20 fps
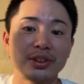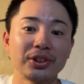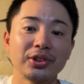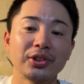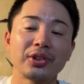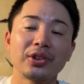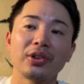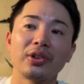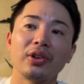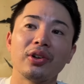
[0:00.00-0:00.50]
あ
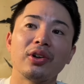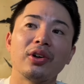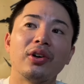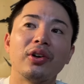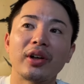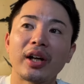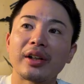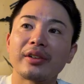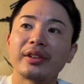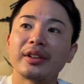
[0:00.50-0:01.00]
中京
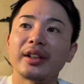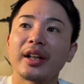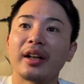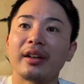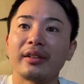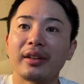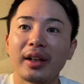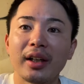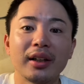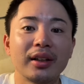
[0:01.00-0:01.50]
学院大
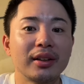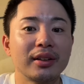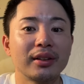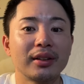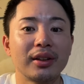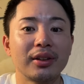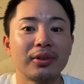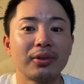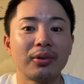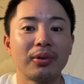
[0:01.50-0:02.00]
学かなっ
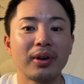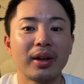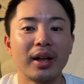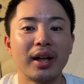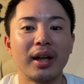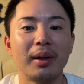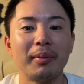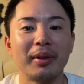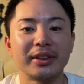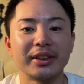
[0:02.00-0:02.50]
ていうところか
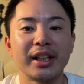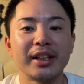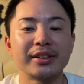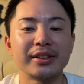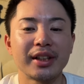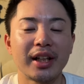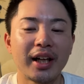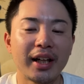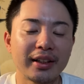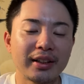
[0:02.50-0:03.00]
ら、まあ、
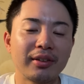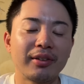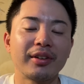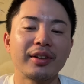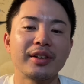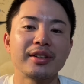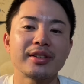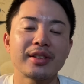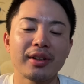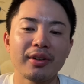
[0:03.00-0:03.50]
ジャイアンツに入ったわ
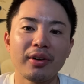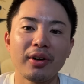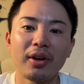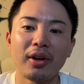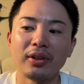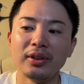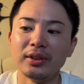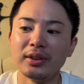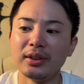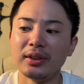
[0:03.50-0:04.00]
けですけ
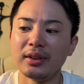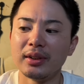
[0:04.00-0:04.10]
ど、